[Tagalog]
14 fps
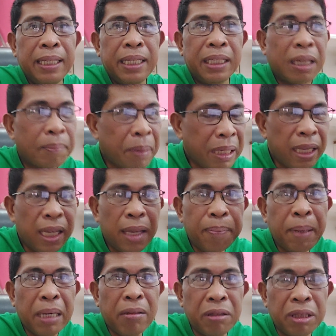sa
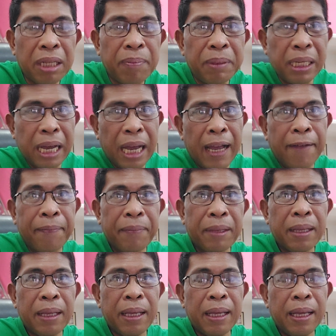pakikipag-usap niya
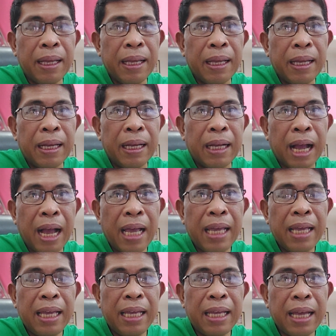
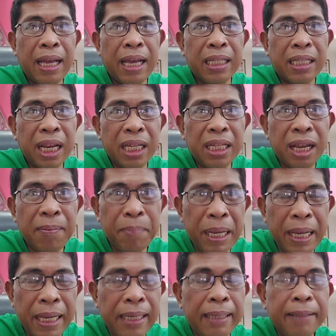kay uh, Xi
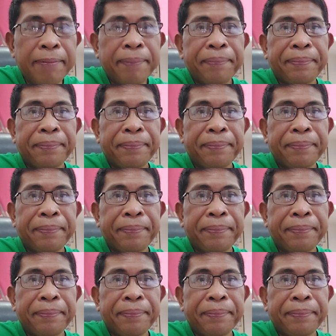Jinping